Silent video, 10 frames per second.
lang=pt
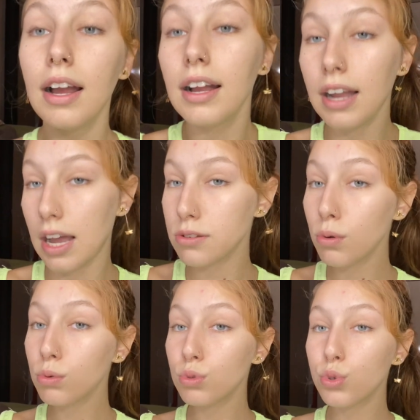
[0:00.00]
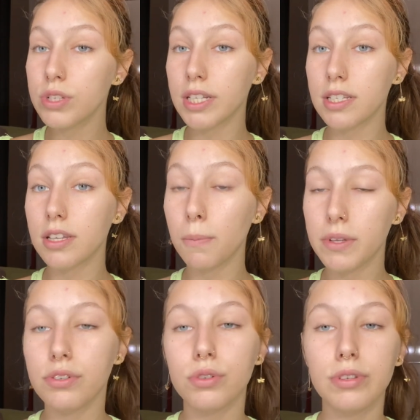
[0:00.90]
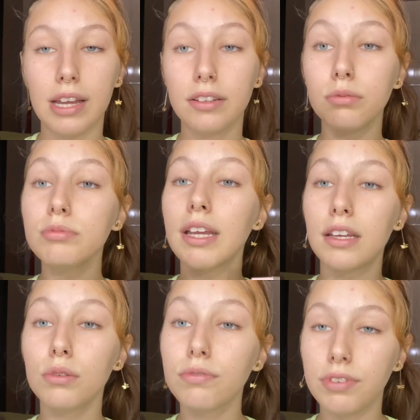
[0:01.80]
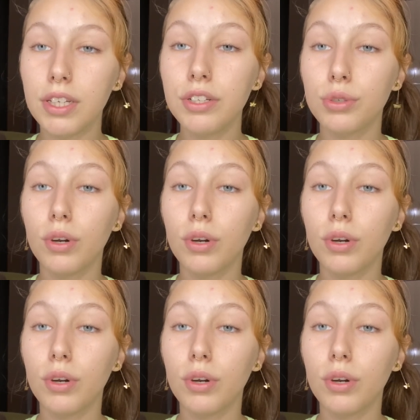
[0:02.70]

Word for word: Caso alguns dos itens que eu preciso usar não tenha no vídeo,